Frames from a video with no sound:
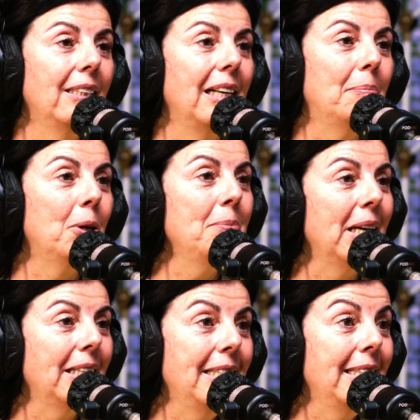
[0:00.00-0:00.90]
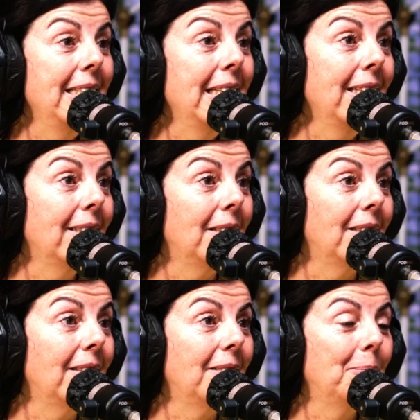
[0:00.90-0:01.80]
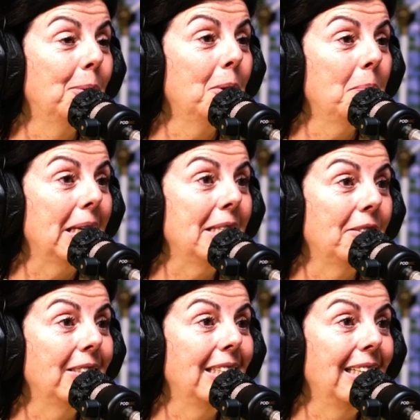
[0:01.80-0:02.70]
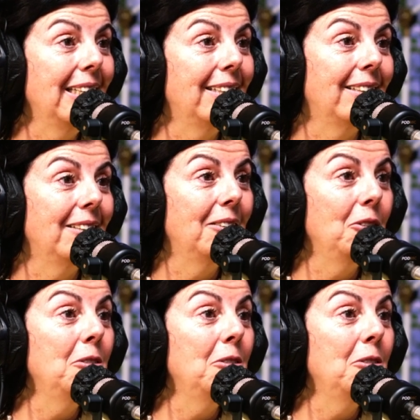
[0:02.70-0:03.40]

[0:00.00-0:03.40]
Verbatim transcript: la première désignée euh, pour représenter euh,